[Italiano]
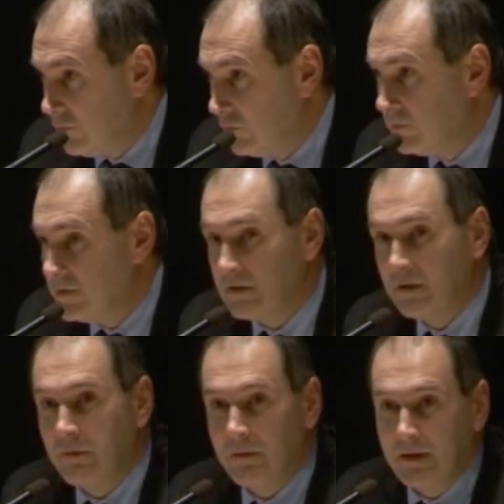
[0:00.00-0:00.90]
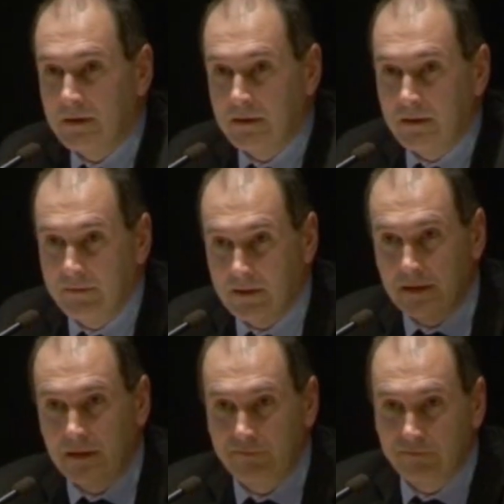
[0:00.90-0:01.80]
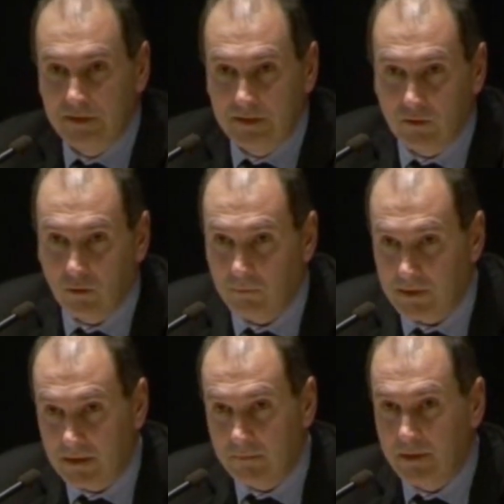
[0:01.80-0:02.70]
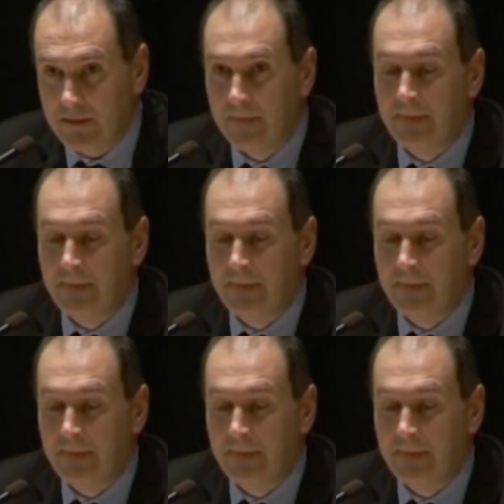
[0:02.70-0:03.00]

pubblici che permettano di avere degli affitti compatibili